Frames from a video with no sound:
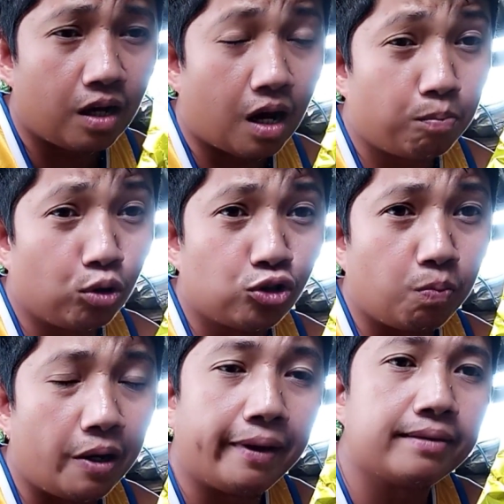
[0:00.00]
Uh, food
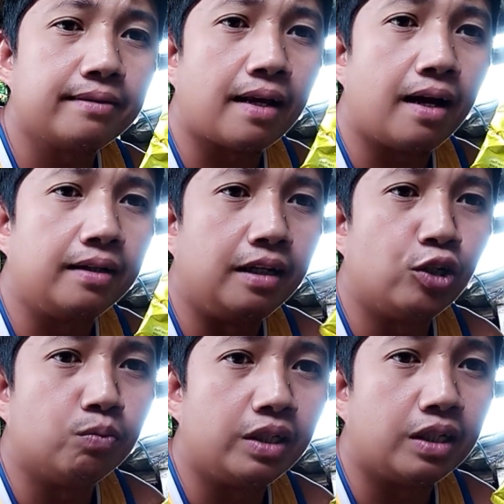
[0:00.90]
supplement na
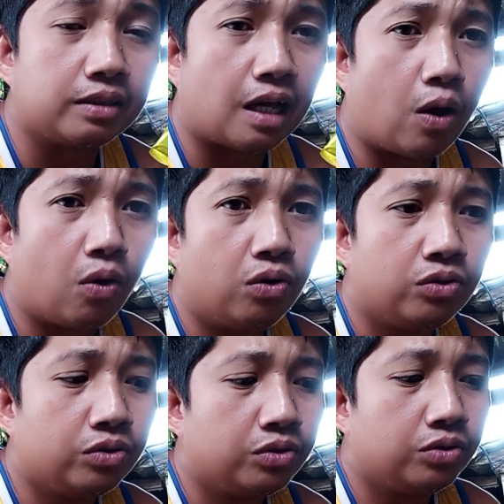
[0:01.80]
iniinom din ng tao.
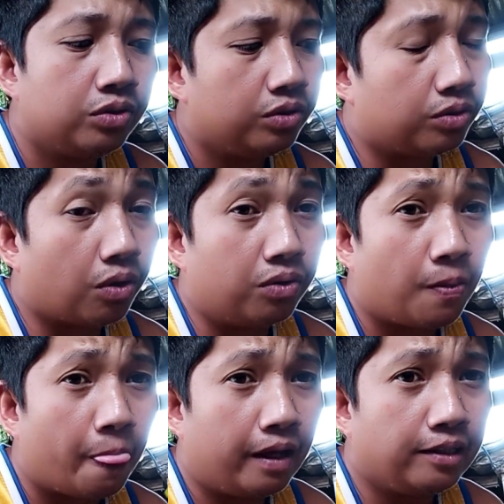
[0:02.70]
No?
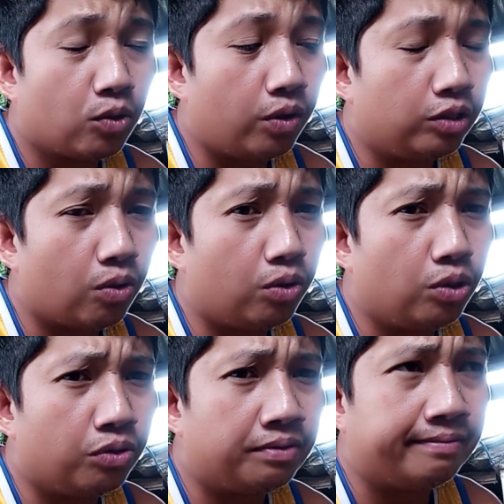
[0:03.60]
So ito
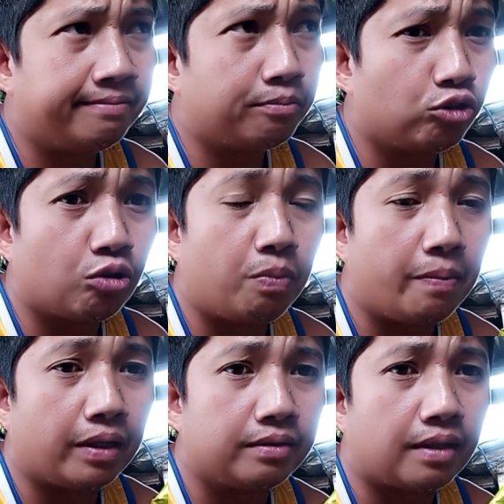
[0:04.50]
yung food
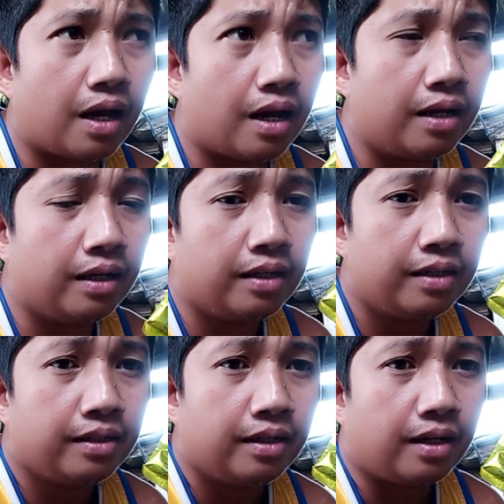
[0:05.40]
supplement na
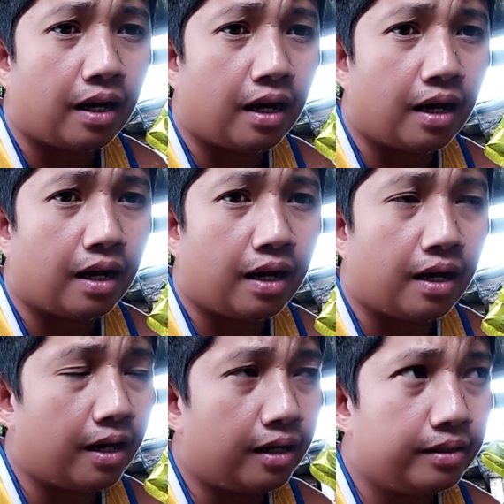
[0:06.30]

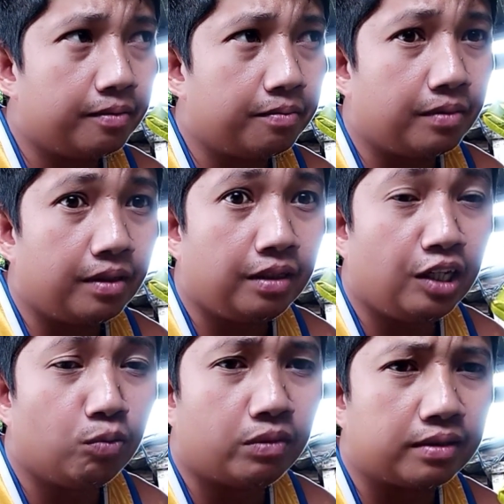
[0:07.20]
uh,
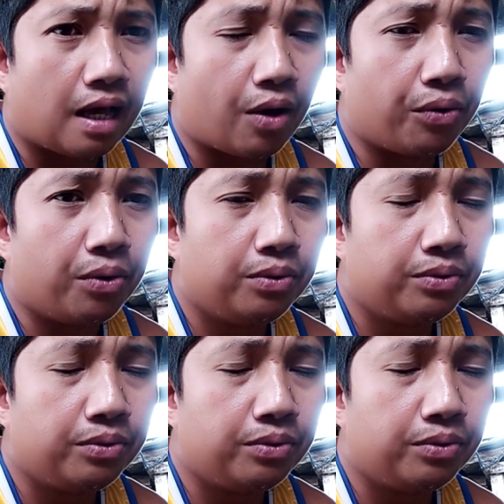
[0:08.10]
iniinom ng tao